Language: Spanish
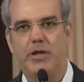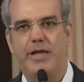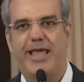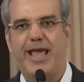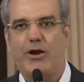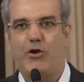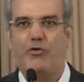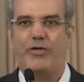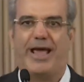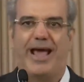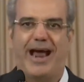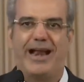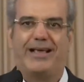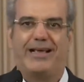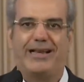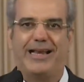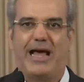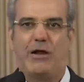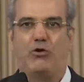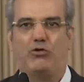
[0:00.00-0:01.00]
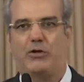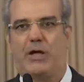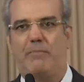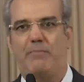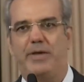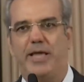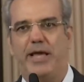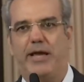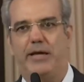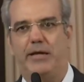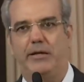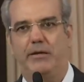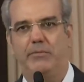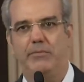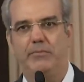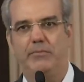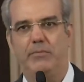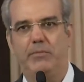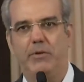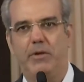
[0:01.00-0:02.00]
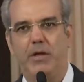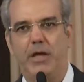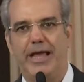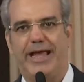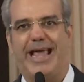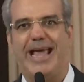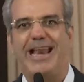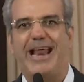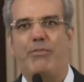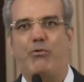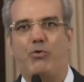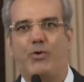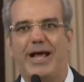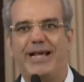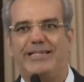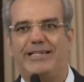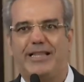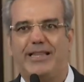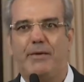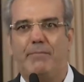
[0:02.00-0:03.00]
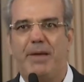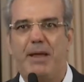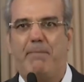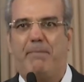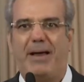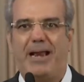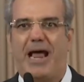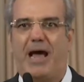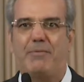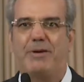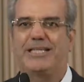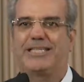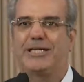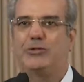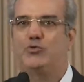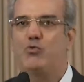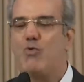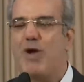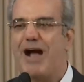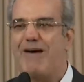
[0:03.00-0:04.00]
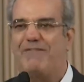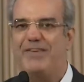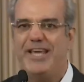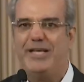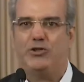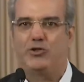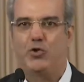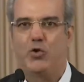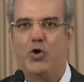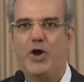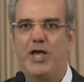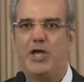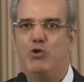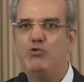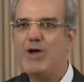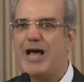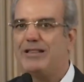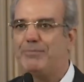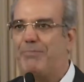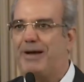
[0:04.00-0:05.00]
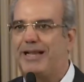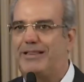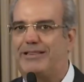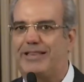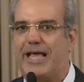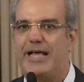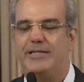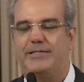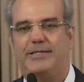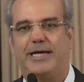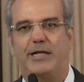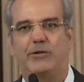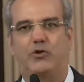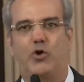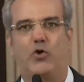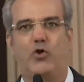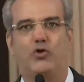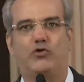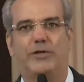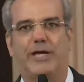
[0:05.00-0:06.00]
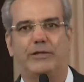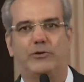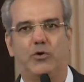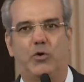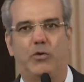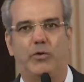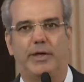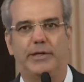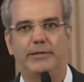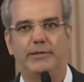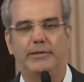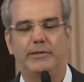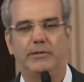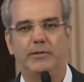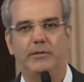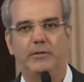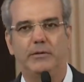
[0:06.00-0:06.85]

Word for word: Quiero dejar claro también que la dureza de mis palabras es un aviso y una advertencia a todos y a todas.